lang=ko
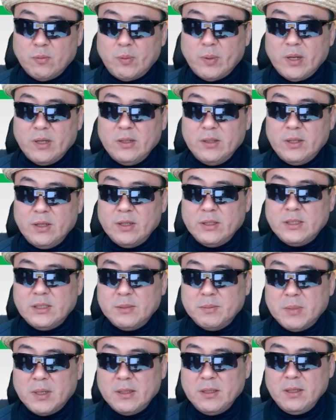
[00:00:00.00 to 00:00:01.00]

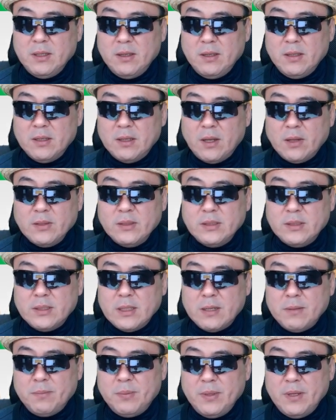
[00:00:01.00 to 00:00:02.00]
말씀드렸지만 이
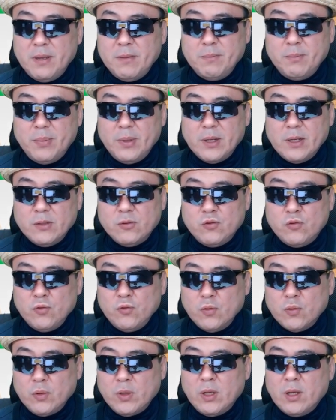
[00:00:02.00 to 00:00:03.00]
현재 BNPL
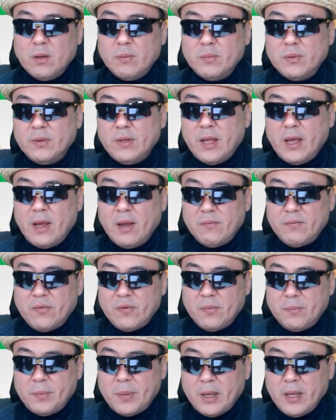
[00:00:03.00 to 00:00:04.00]
주요 기업은
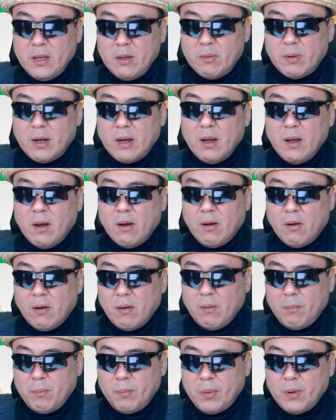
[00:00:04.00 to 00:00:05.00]
애프터페이와
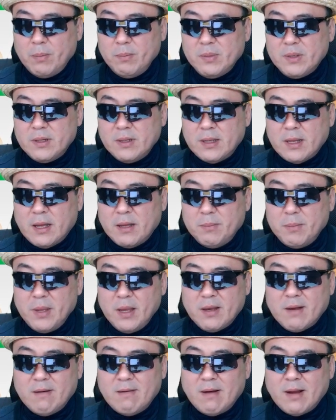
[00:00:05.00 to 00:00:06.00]
어펌 그 다음에
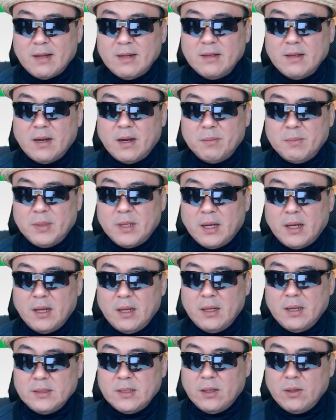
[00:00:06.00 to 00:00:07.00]
클라나랍니다.
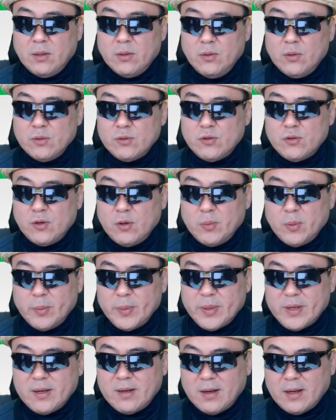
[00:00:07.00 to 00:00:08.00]
자 연도수로
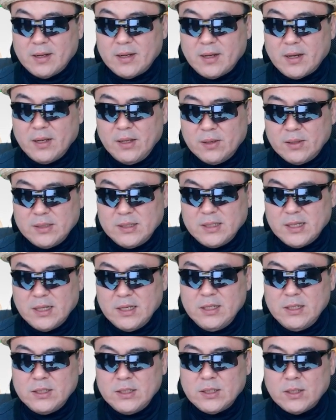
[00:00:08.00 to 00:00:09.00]
보면 클라나 역시나
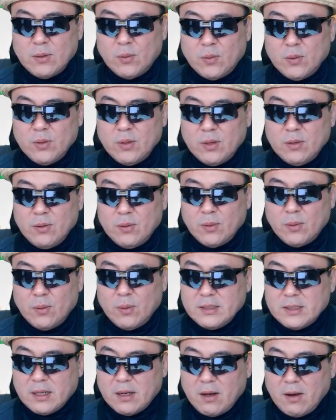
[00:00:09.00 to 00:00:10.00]
2005년도,
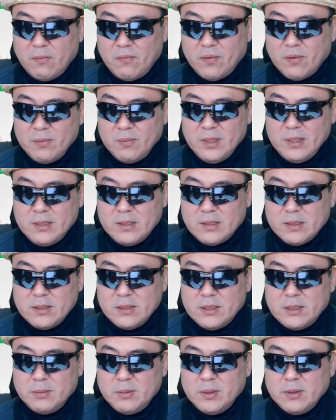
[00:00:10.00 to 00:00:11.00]
자 어펌이
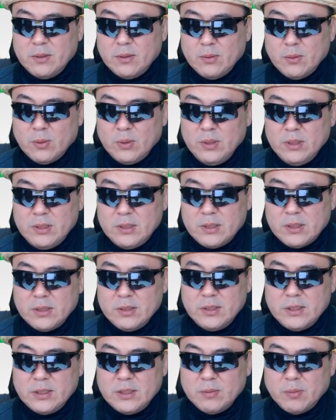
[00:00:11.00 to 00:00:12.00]
2012년도,
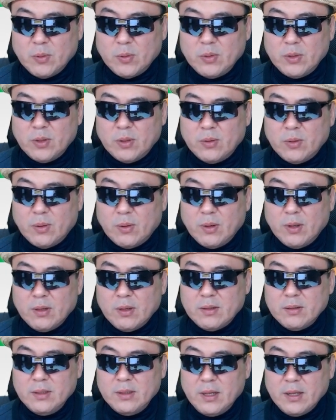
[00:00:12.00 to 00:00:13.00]
2015년도.
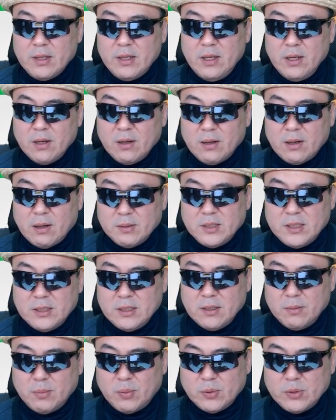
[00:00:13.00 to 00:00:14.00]
근데 기업
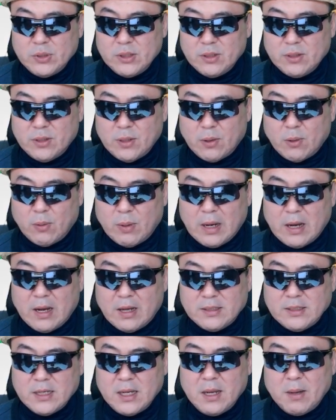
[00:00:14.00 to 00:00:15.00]
가치는 보시는 대로 와
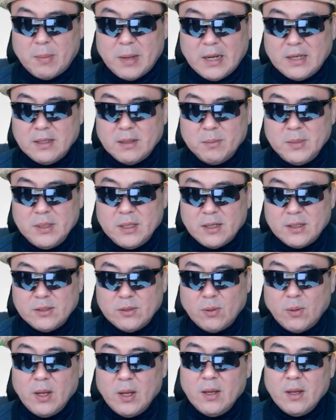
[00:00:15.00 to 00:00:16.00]
차이가 많이 납니다.
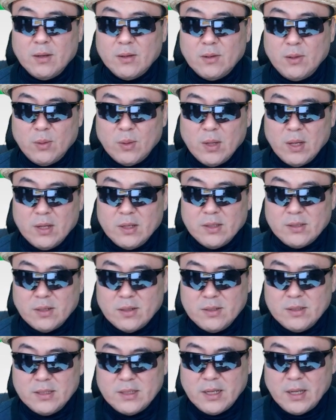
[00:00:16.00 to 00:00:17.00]
그죠? 그리고
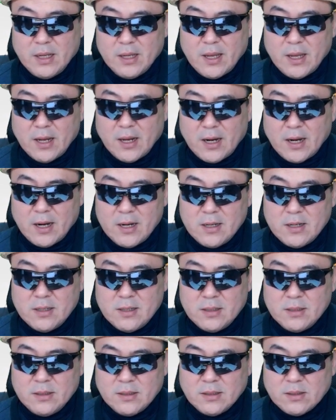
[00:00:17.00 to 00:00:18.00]
전 세계
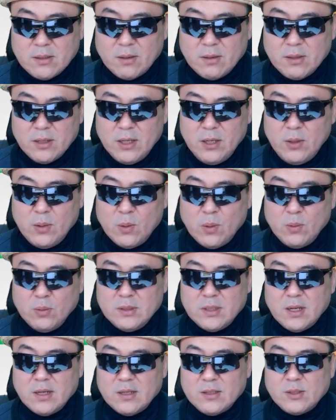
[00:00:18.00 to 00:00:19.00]
활성
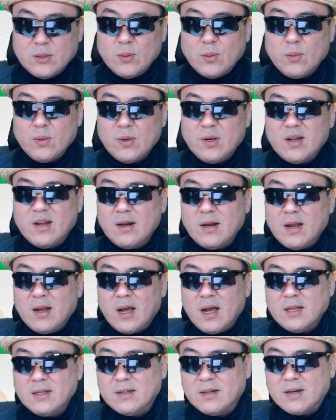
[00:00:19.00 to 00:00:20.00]
이용자에서도
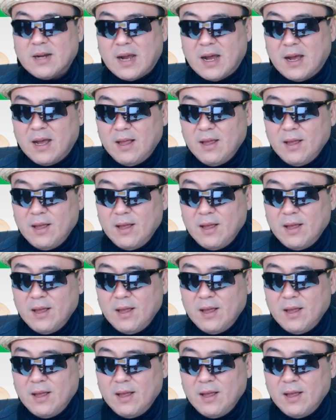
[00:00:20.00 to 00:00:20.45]
클라나.